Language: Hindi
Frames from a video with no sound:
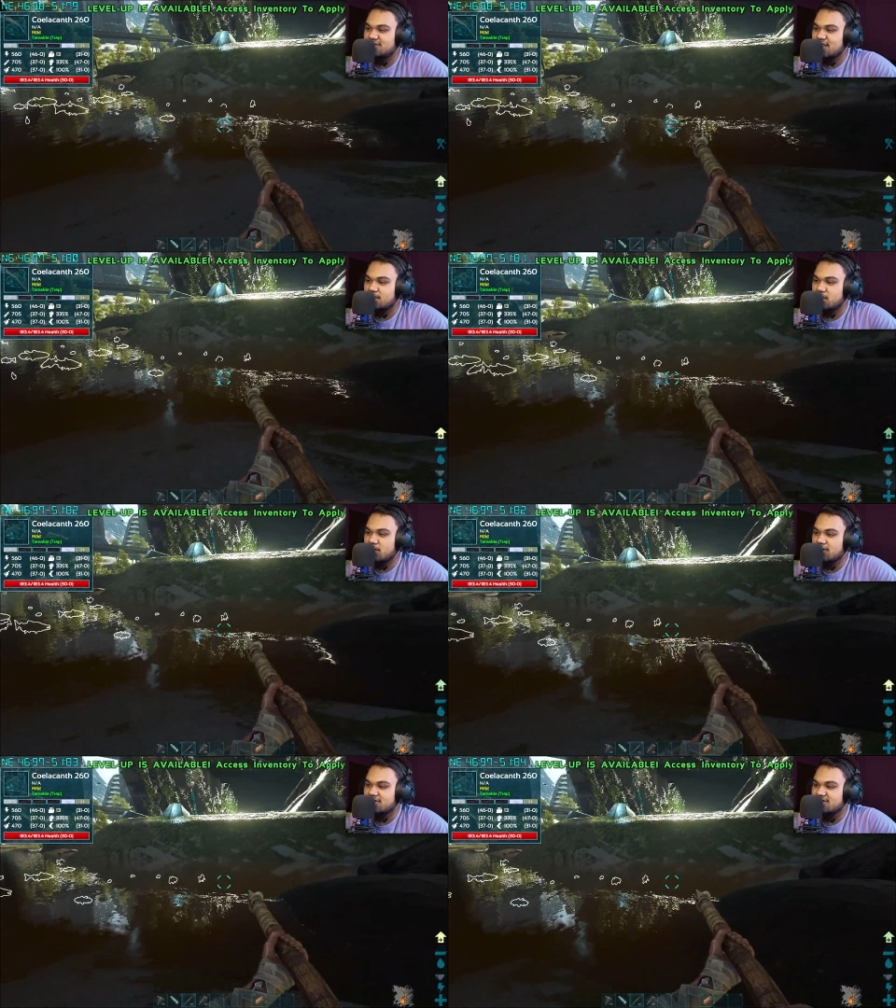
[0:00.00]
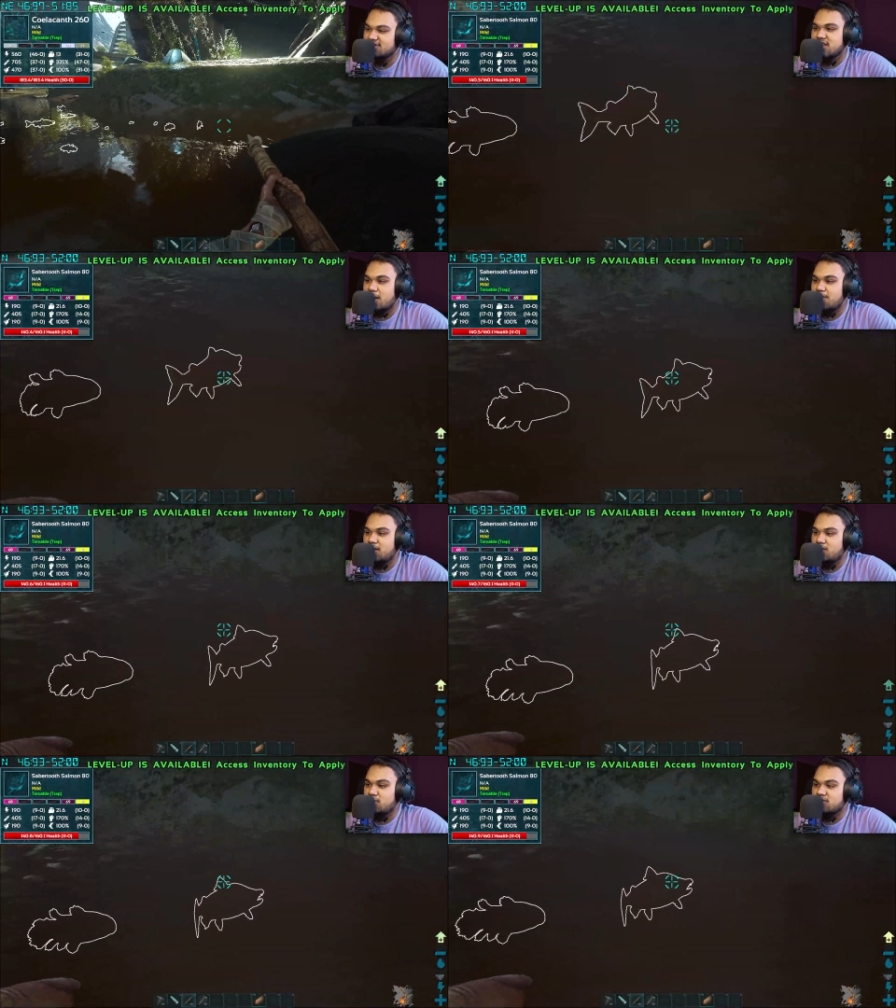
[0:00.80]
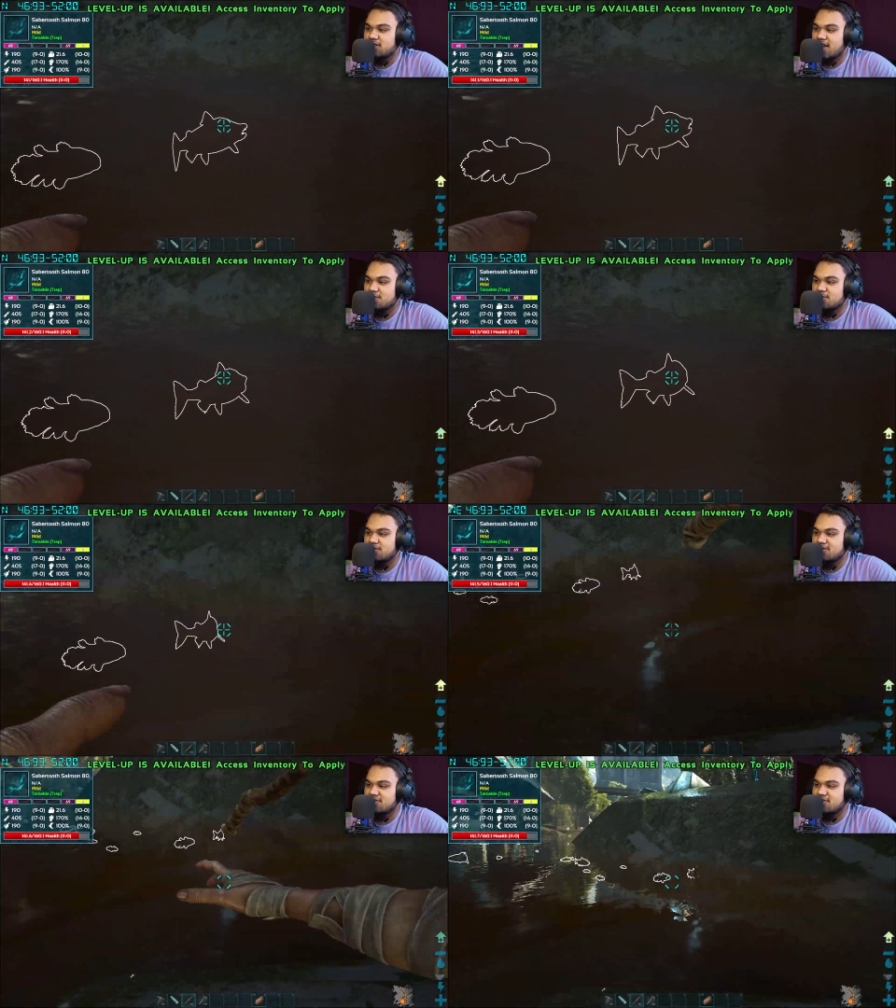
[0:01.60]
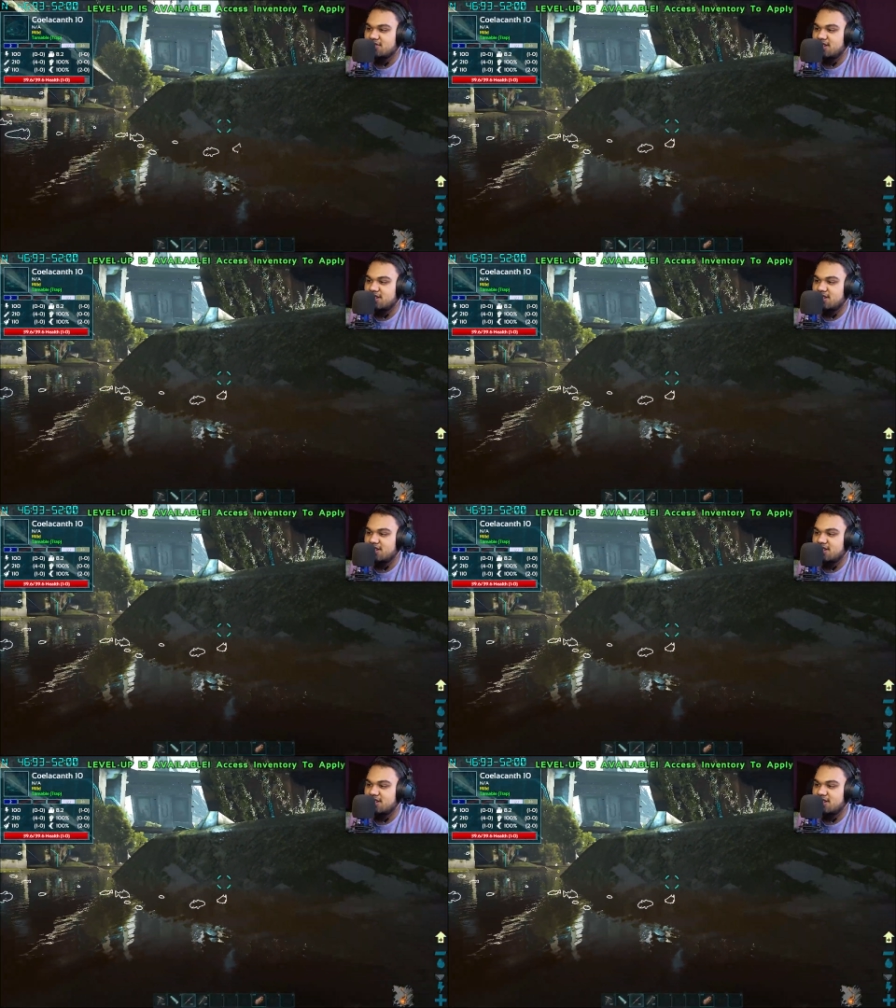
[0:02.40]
सलमान साबेट टूथ सैलमोन